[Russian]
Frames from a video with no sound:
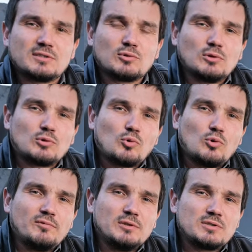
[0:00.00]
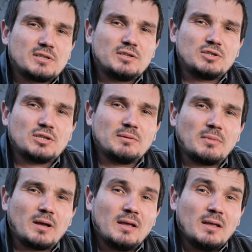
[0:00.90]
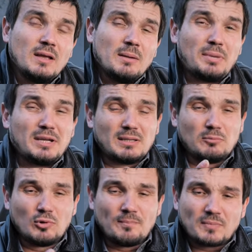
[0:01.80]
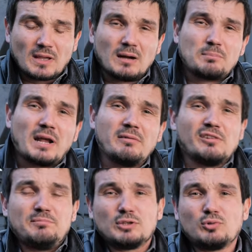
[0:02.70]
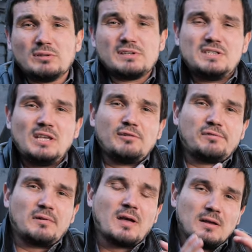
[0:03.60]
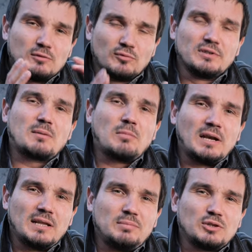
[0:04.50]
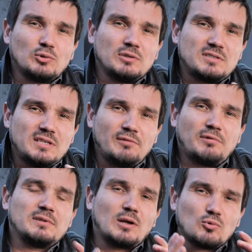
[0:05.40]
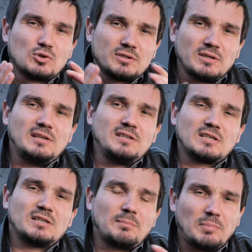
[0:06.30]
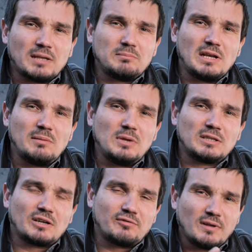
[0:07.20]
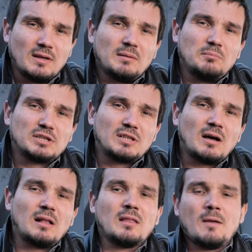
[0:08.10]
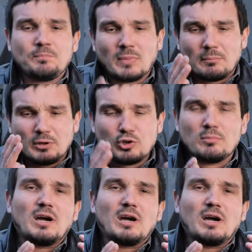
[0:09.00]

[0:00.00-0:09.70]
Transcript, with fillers: засунуть руку и вынуть содержимое. Поэтому, как правило, в бетонных сейфах, ну в нормальных бетонных сейфах, наружный лист это 5 мм, металл, потом